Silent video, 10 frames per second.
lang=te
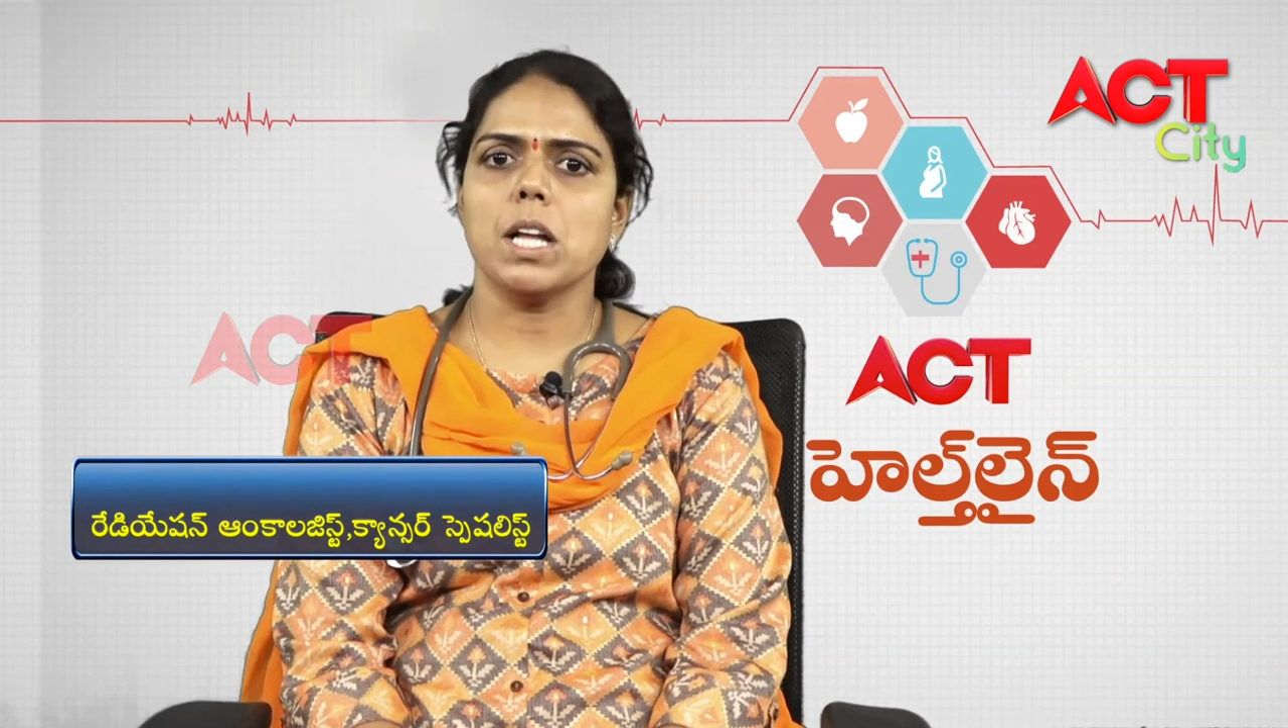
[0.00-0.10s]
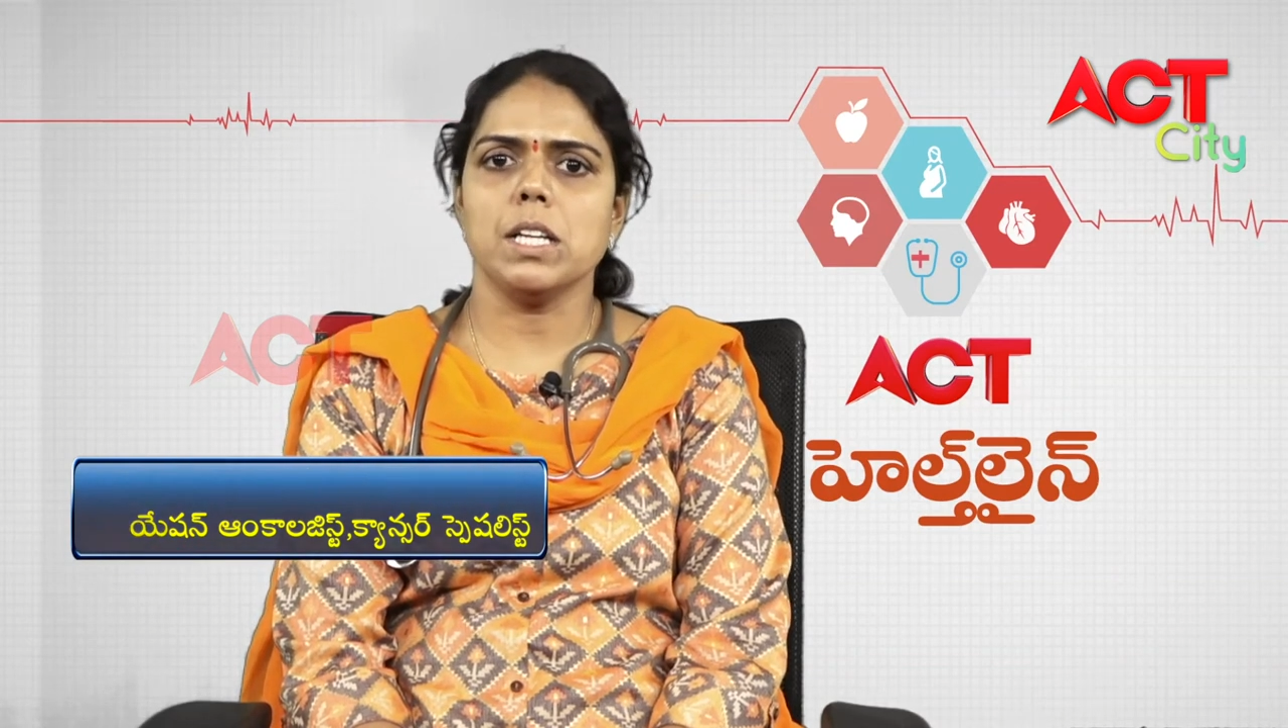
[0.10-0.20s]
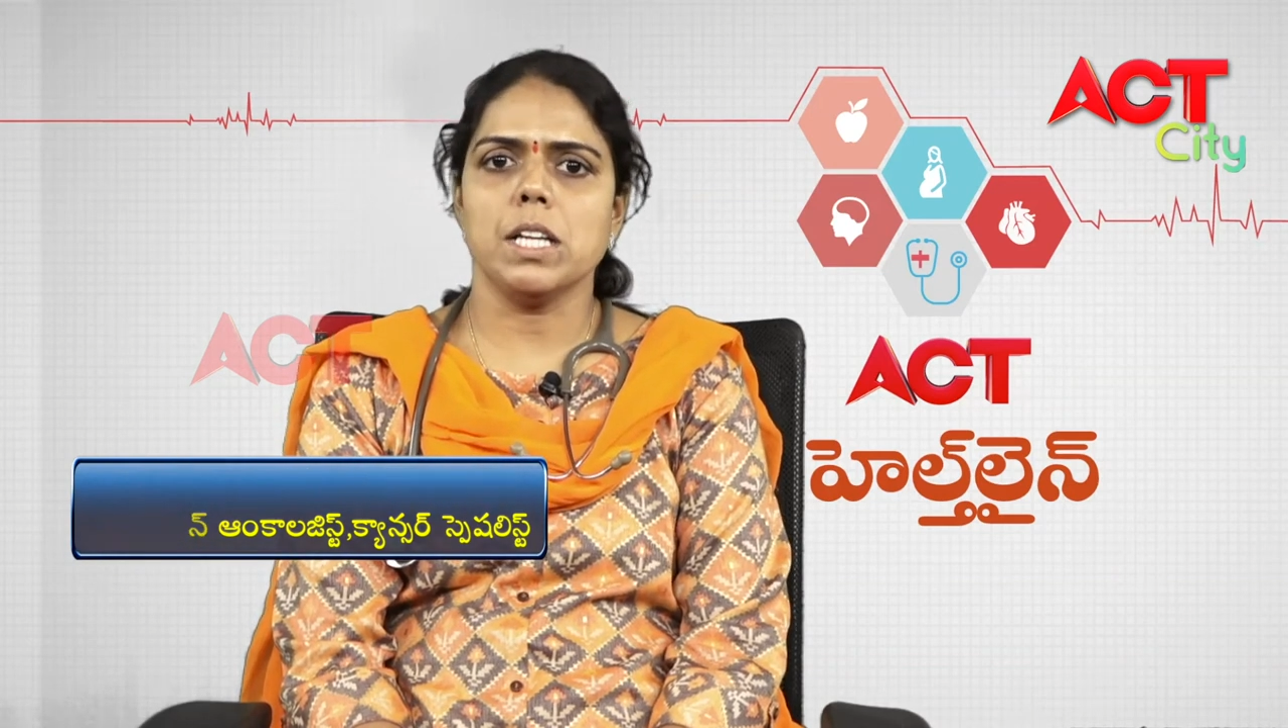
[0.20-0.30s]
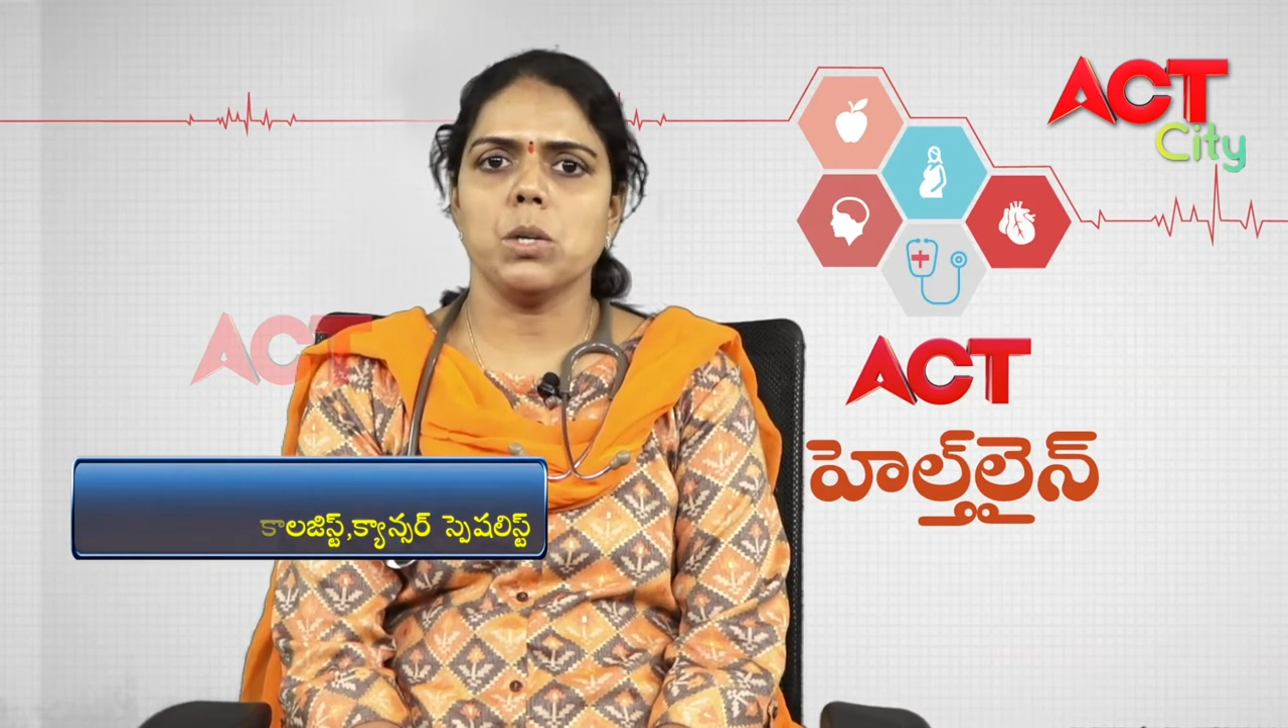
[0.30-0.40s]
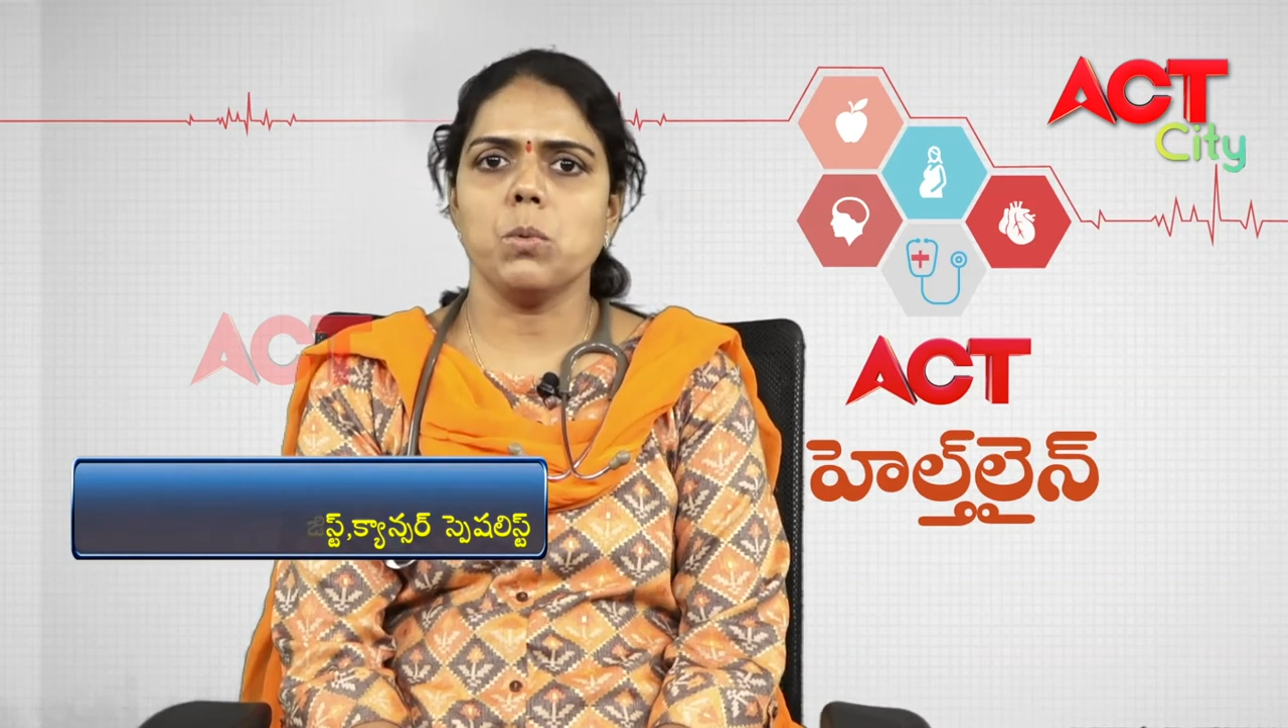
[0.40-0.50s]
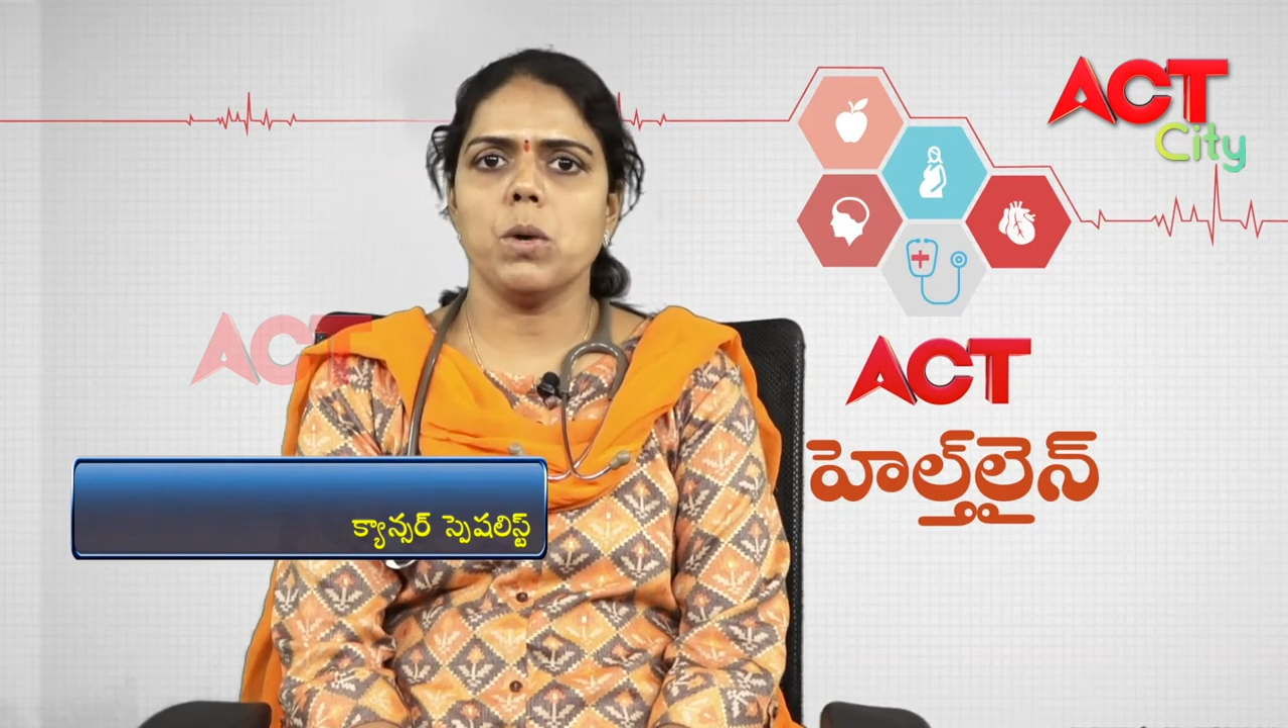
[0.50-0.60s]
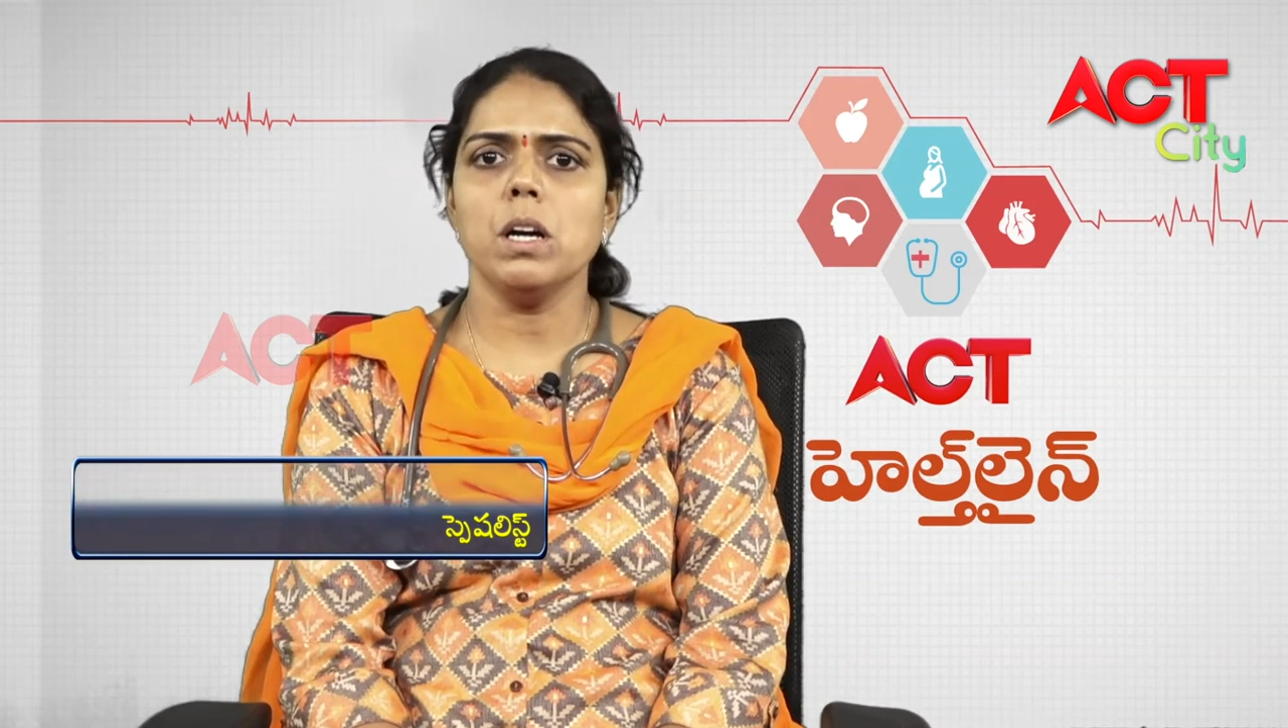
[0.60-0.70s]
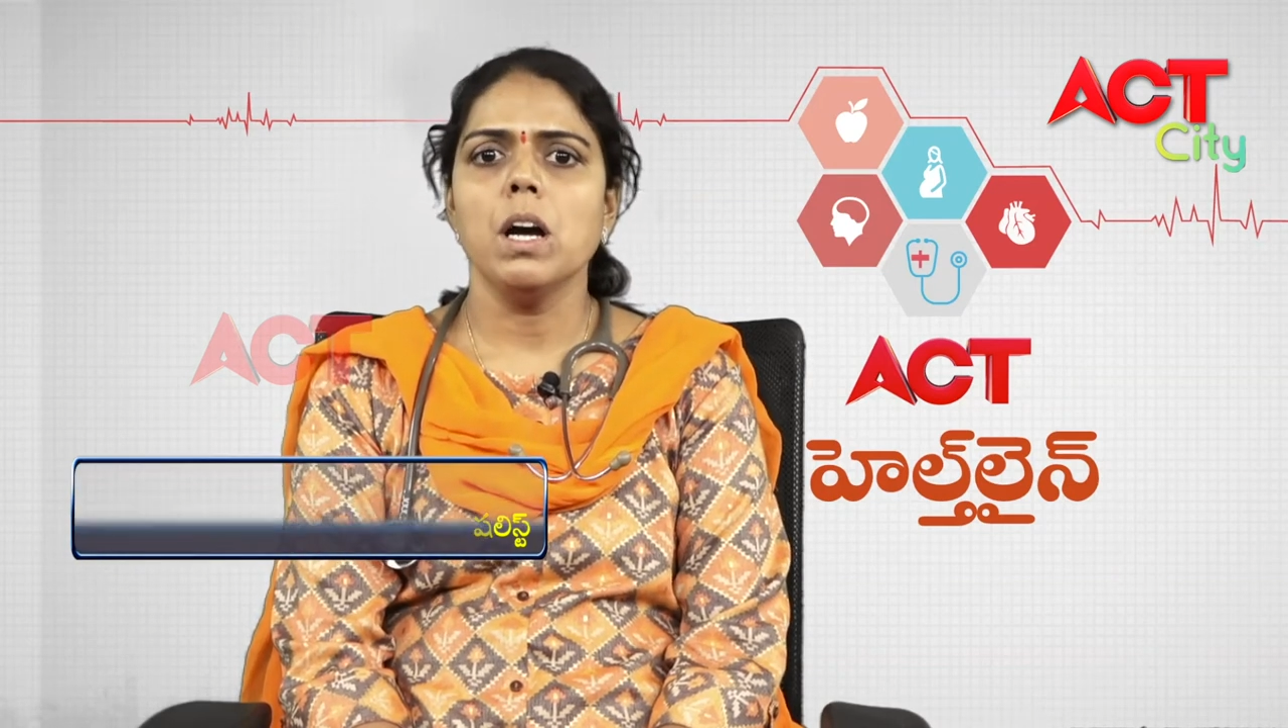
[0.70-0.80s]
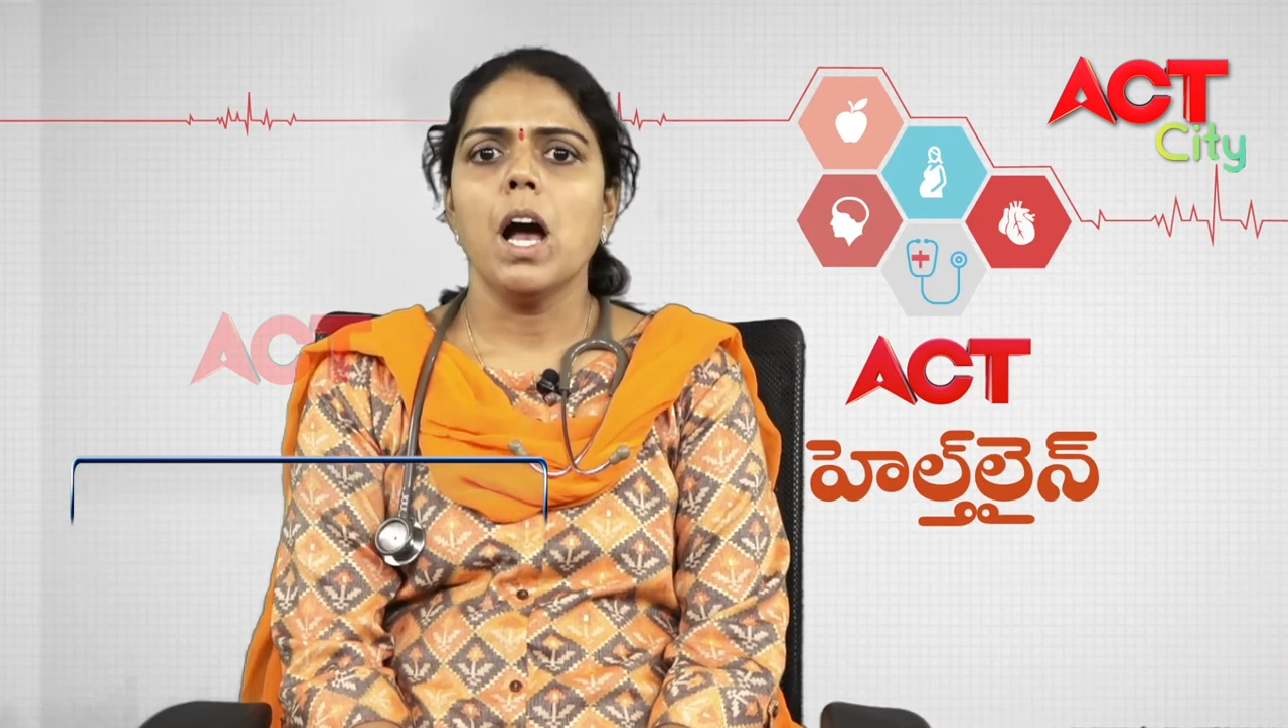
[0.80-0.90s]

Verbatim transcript: చాలా ఎక్కువ